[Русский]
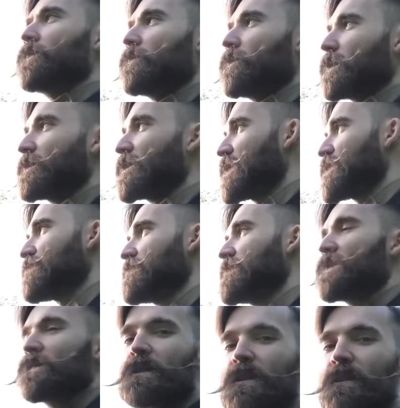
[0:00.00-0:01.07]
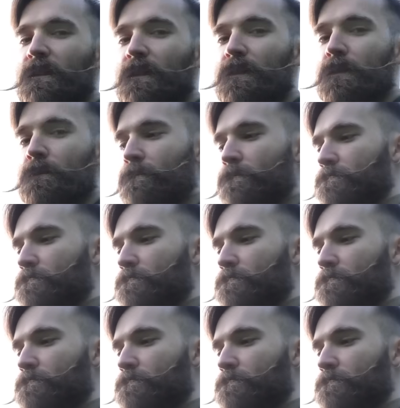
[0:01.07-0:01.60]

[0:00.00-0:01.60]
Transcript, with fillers: Времена, очевидно, изменились.